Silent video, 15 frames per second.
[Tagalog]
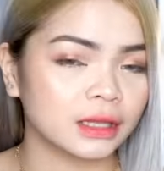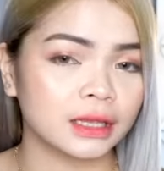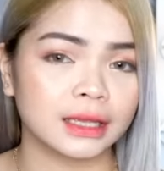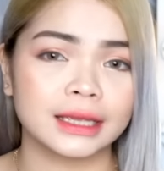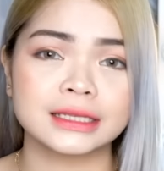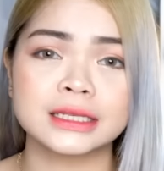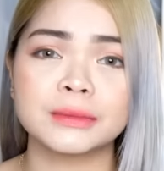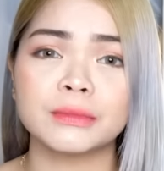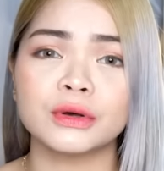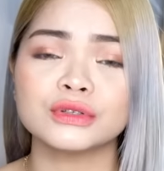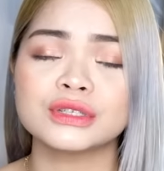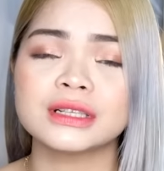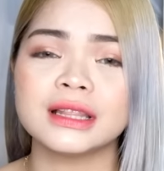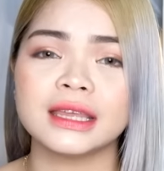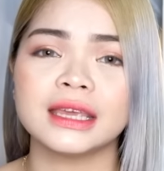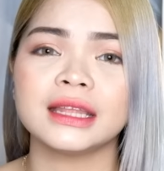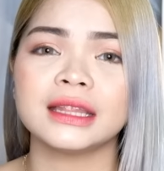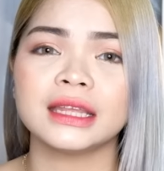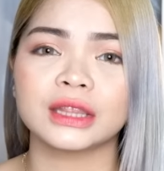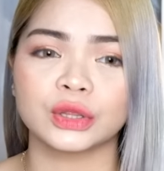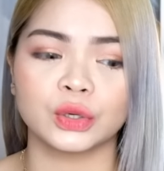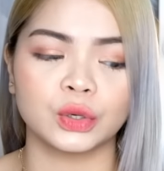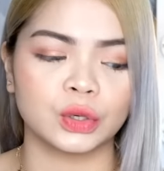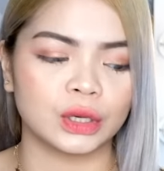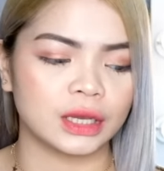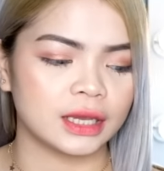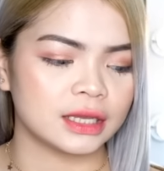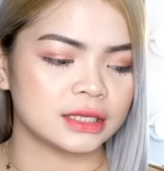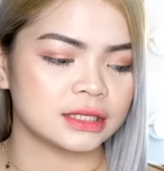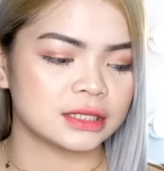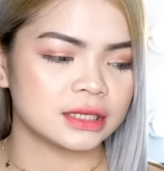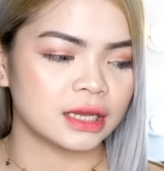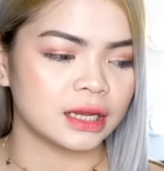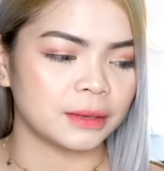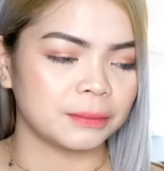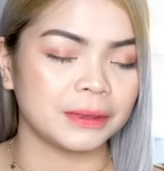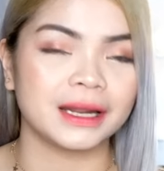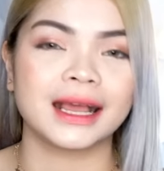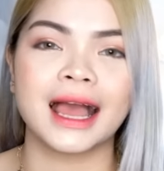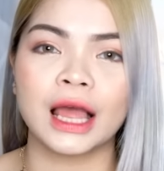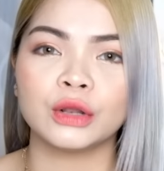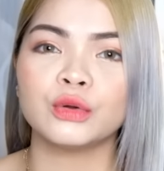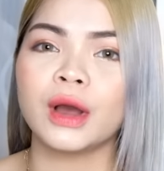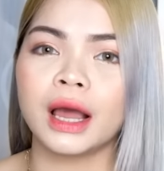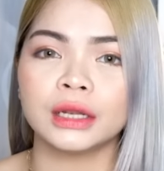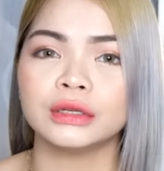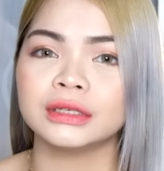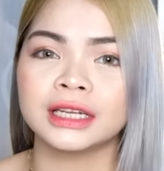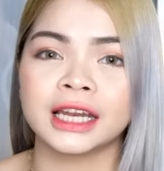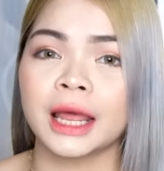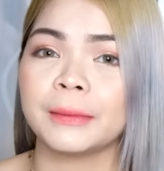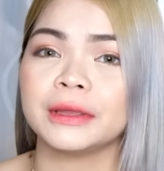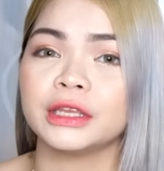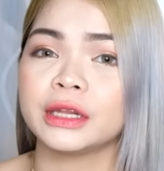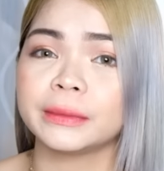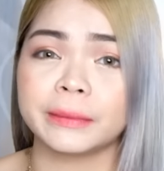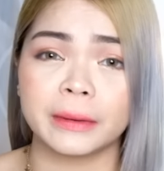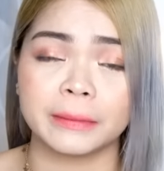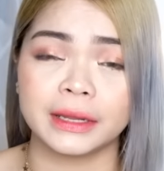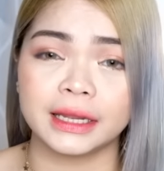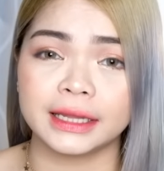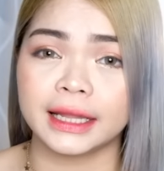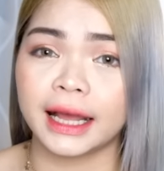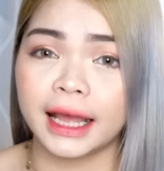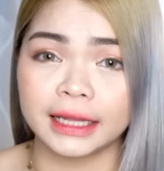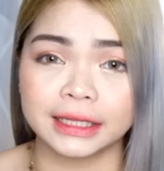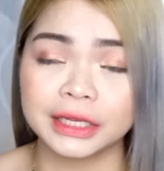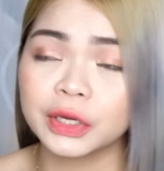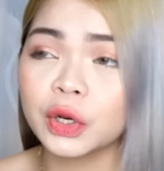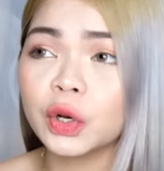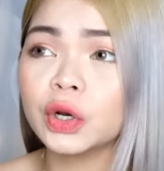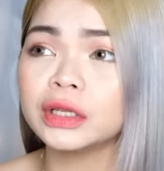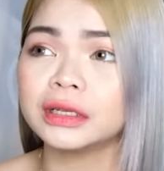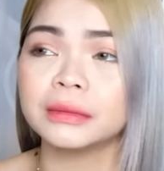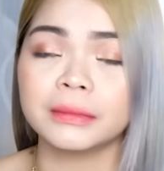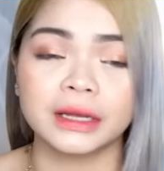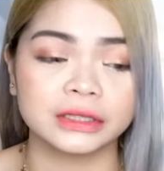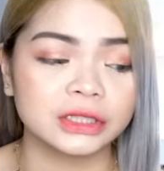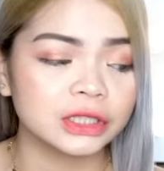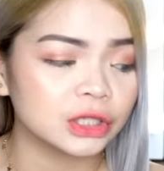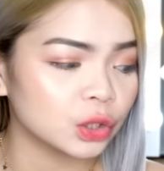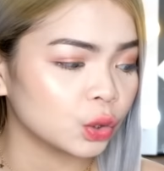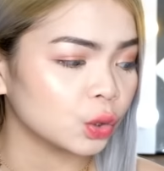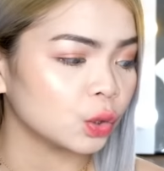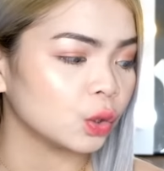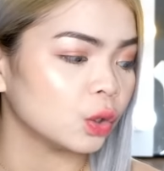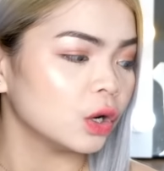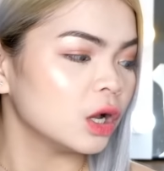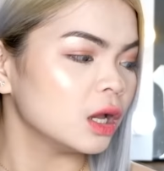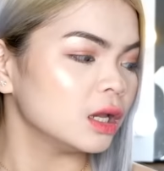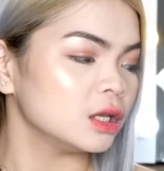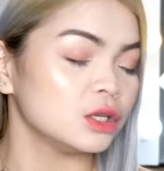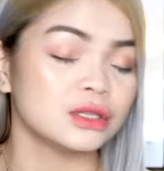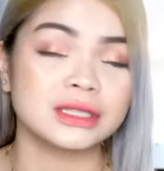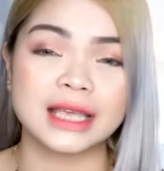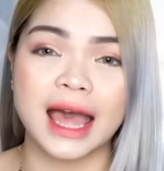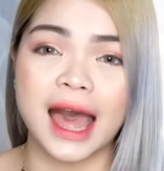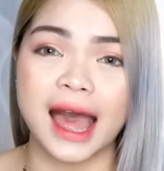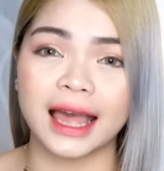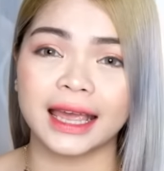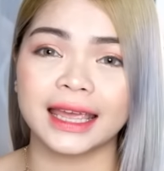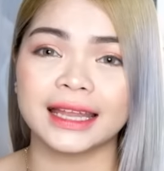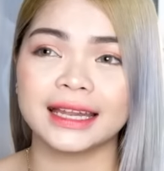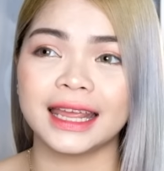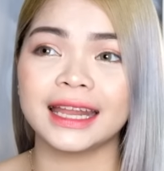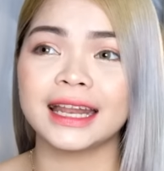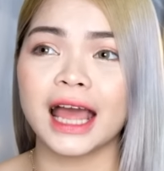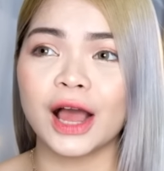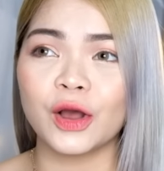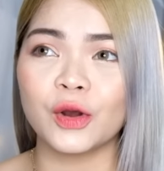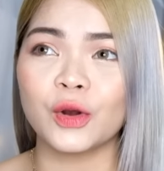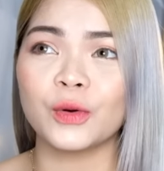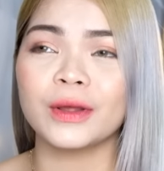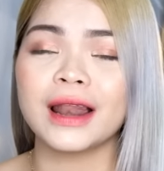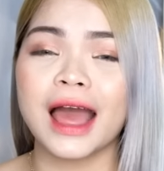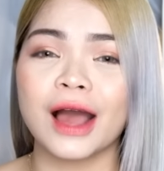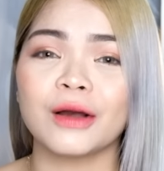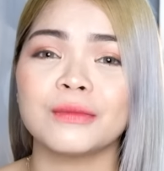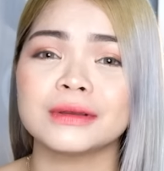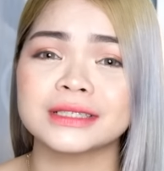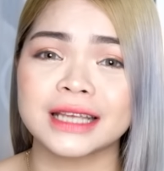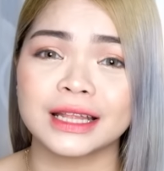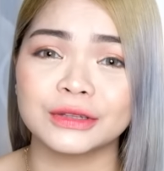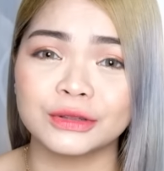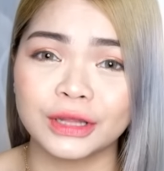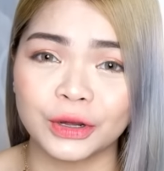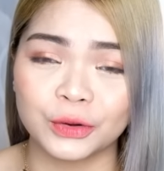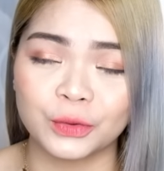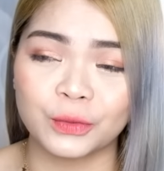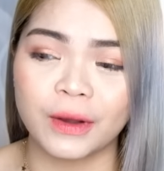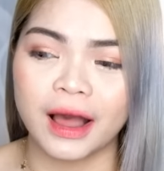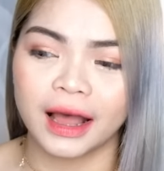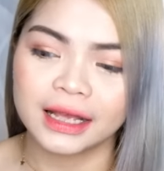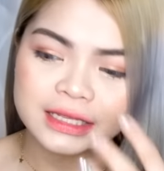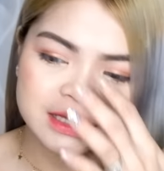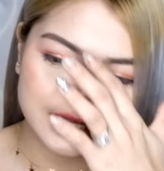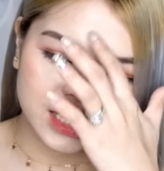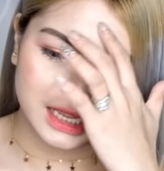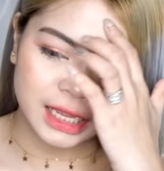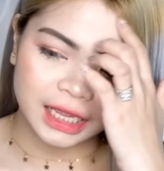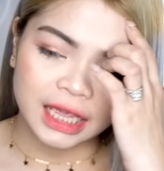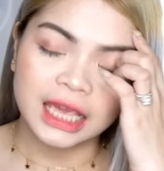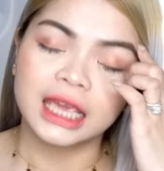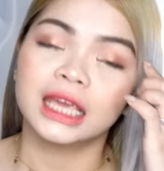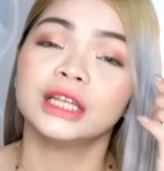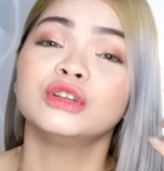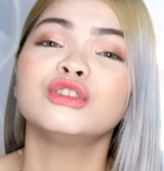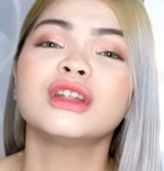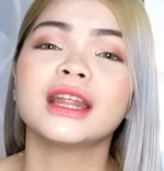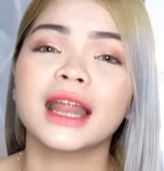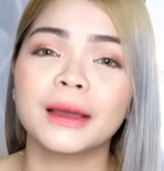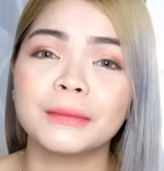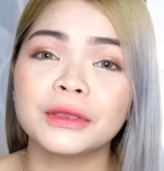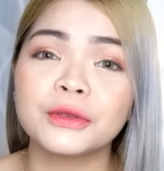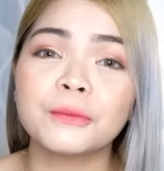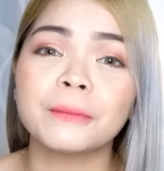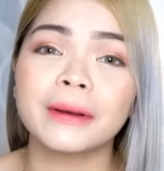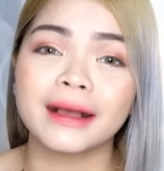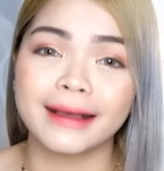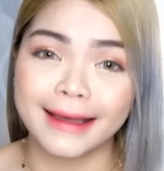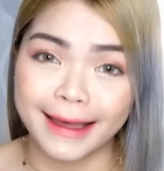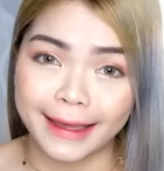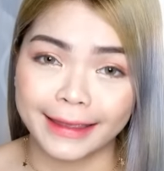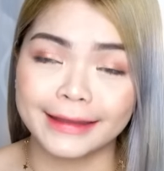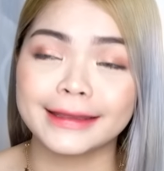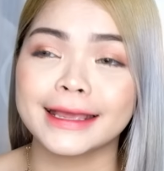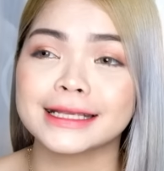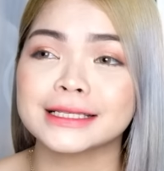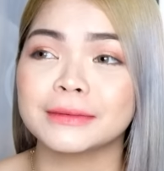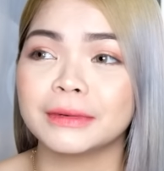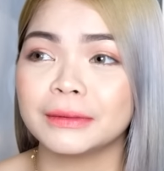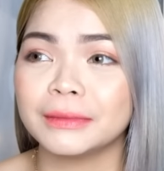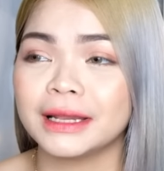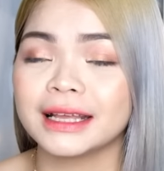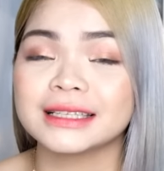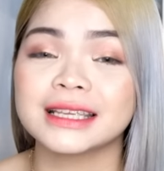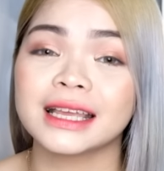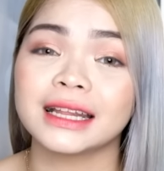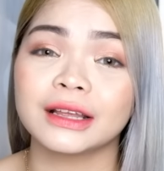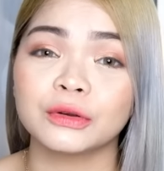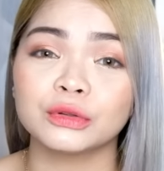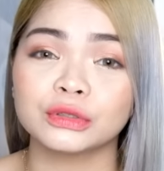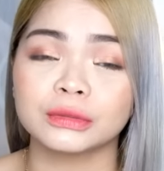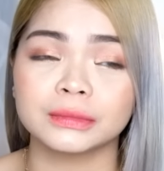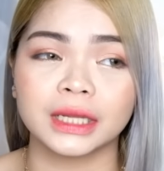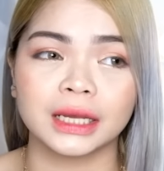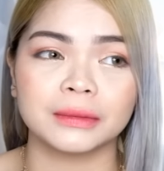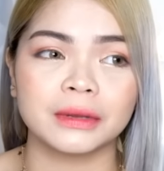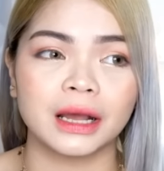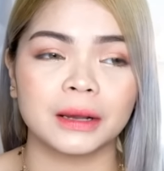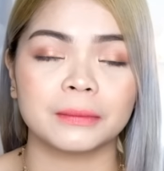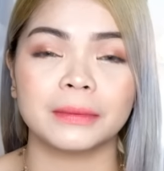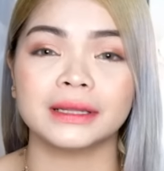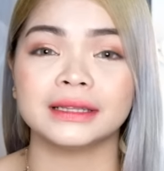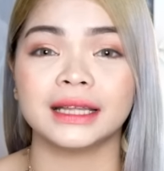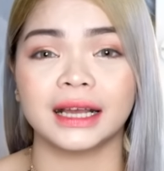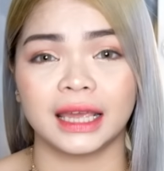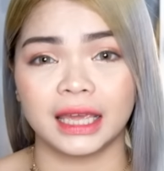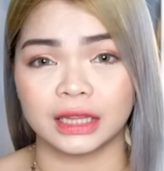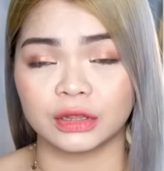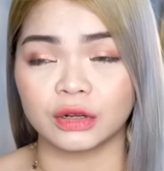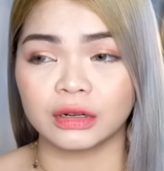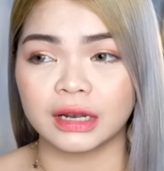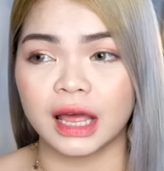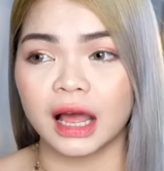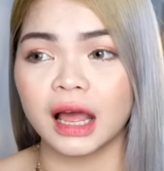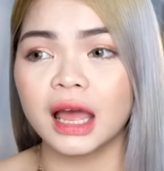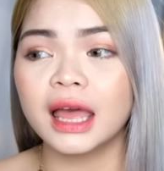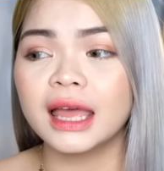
Kasi mostly nito is uh, pinaghalo-halo na namin yung pamilya ng ate ko, ng mother ko, yun sa akin. And ako, wala ako masyado nakuha kasi inuna namin yung pagkain kaysa mamili kasi nga nagutom na kami ng bandang 8 o'clock.